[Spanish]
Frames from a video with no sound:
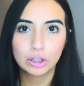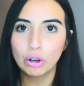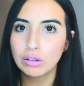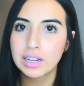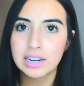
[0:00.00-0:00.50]

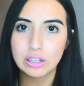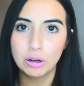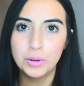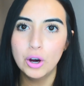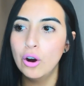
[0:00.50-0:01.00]
todo se
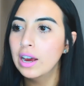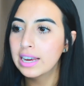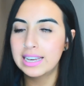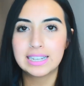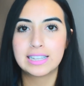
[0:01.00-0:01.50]
resolvió
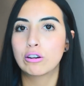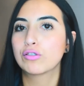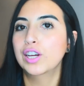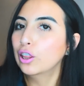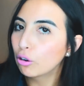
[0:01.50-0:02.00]
y hasta
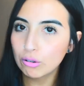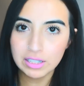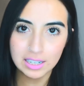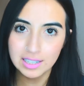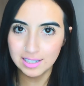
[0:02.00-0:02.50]
nos quitó
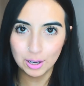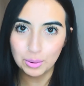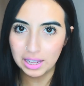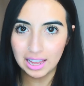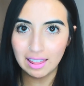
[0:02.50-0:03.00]
nuestras
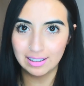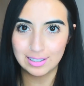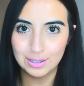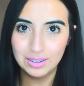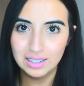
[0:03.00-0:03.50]

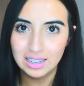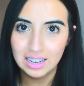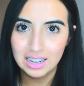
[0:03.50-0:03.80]
inseguridades, ¿no?